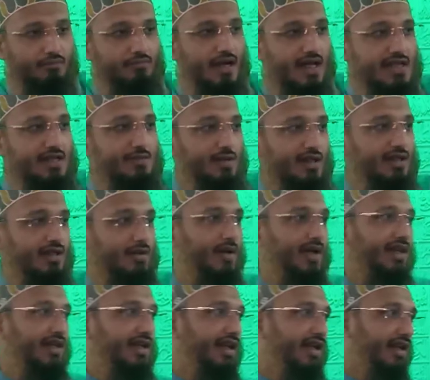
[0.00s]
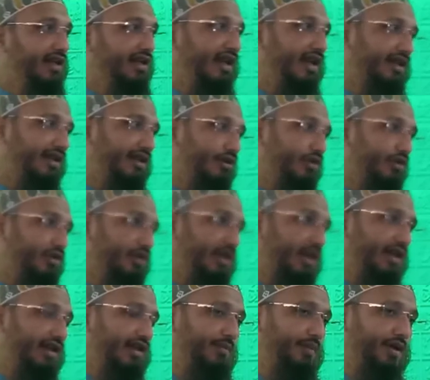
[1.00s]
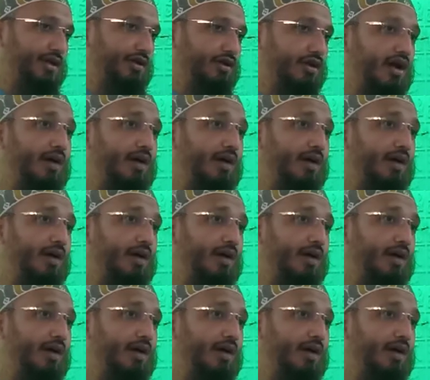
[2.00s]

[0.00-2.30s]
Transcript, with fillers: बाज़ मरतबा ये यानी कि होता है कि भाई